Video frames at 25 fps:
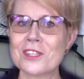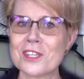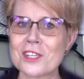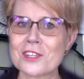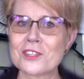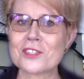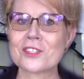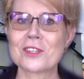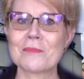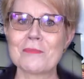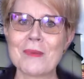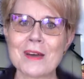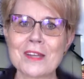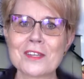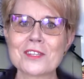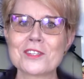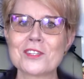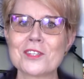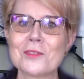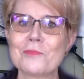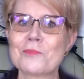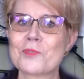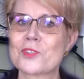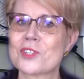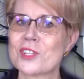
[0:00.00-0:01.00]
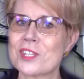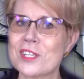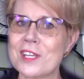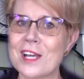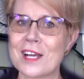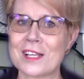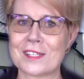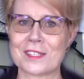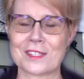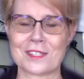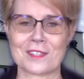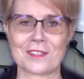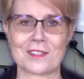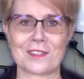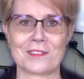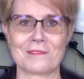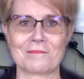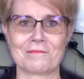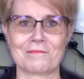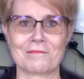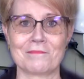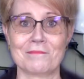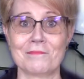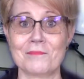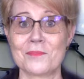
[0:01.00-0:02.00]
je jeszcze bardziej przyjazne
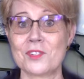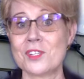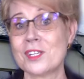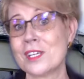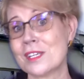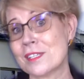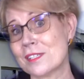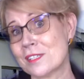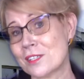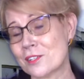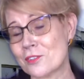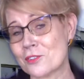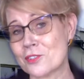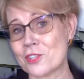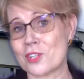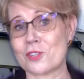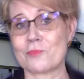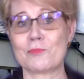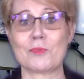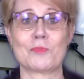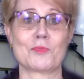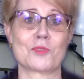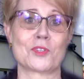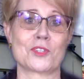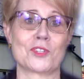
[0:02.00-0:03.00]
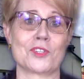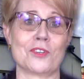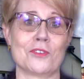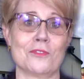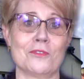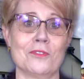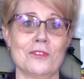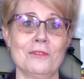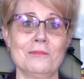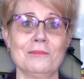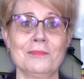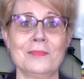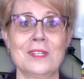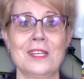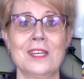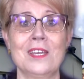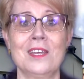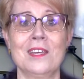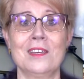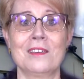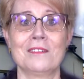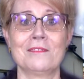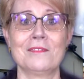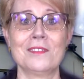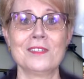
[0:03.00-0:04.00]
przyjazne chociażby pszczołom,
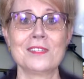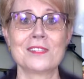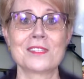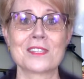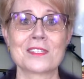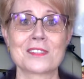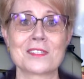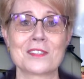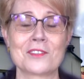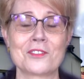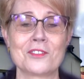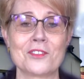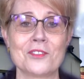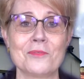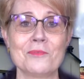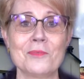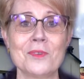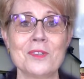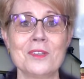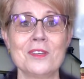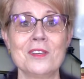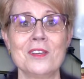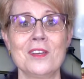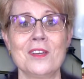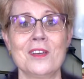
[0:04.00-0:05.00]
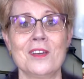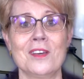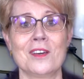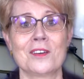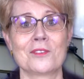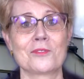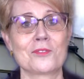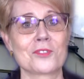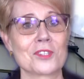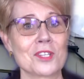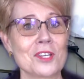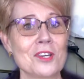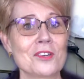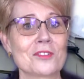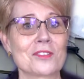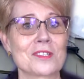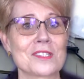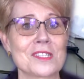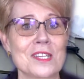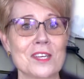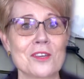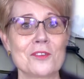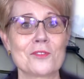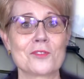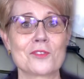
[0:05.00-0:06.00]
więc zasadzimy różnego
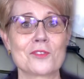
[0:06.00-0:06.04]
rodzaju